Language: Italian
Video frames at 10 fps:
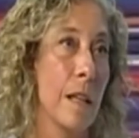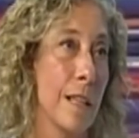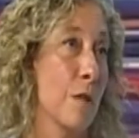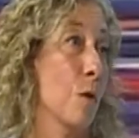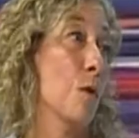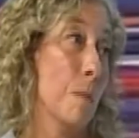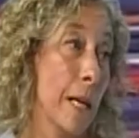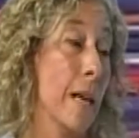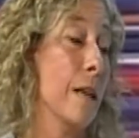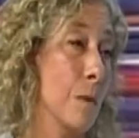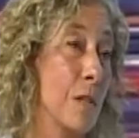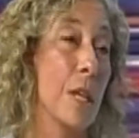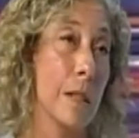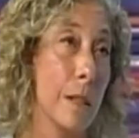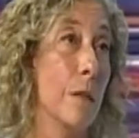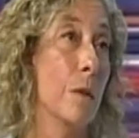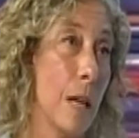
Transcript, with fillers: che sono magari in quel giardino